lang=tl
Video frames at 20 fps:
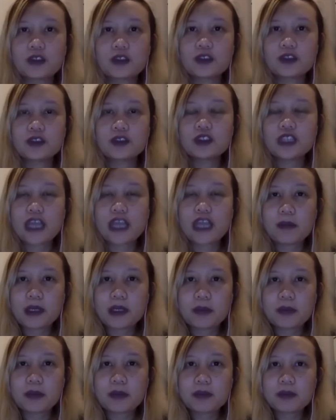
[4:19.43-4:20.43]
Gusto
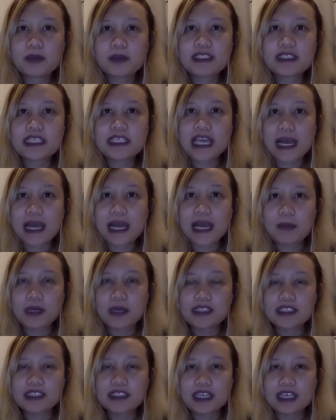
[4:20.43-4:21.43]
naming
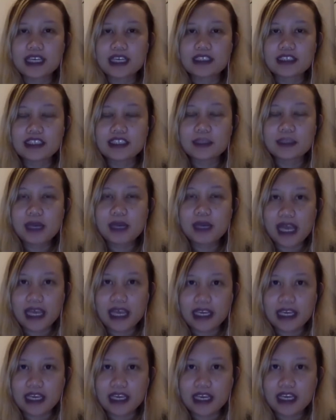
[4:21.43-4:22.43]
magpasalamat sa
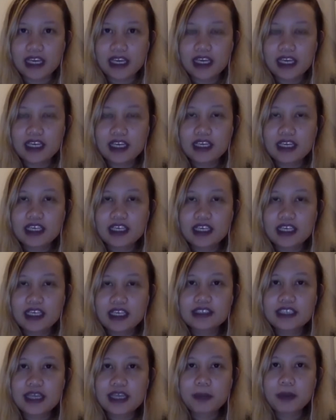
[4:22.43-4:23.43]
Sinimalaya
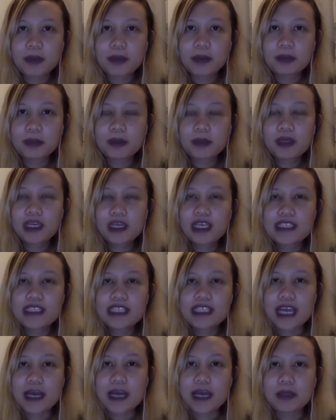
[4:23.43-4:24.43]
sa pagbibigay
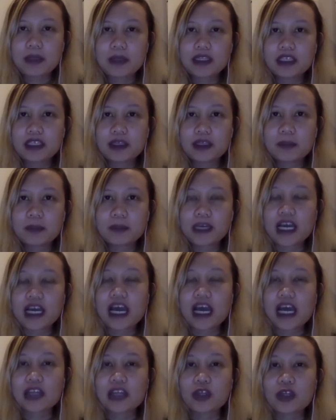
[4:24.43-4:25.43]
sa amin ng
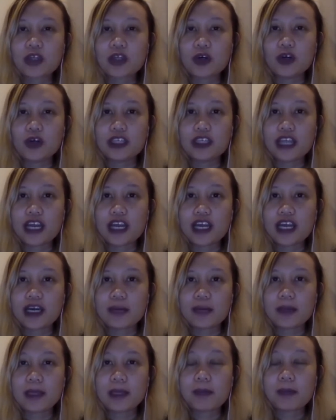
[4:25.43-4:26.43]
pagkakataon na
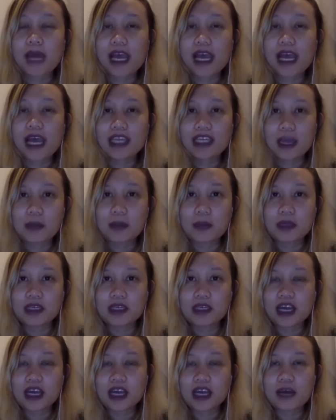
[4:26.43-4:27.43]
may bahagi
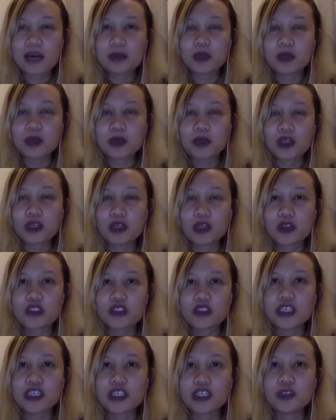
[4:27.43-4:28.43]
namin ang aming kwento
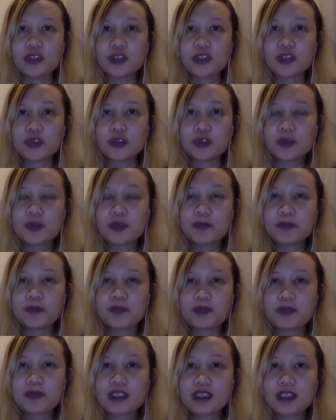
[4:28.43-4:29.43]
sa inyo.
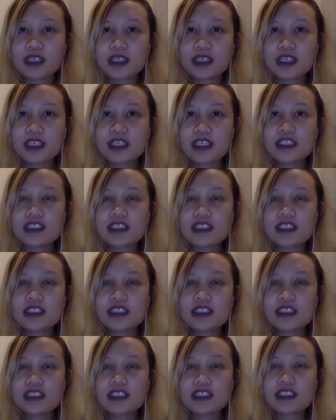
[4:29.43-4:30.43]
Sa
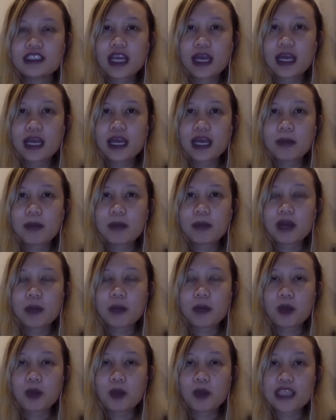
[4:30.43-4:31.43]
panahon na may mga
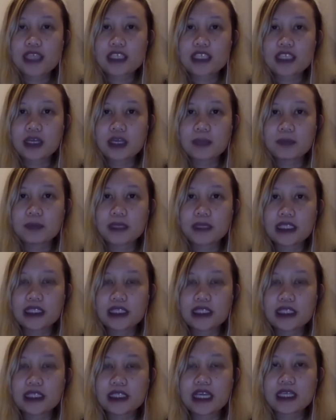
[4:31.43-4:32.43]
puwersang
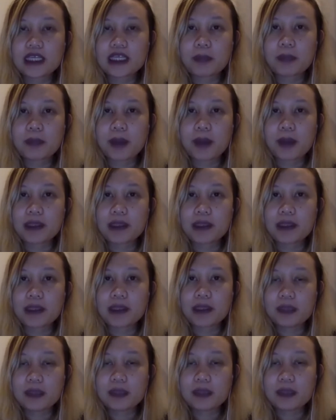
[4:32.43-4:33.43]
pilit na
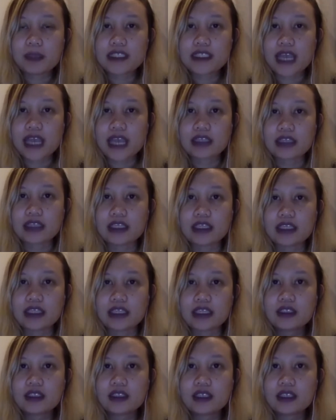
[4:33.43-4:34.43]
nagpapatahimik sa atin,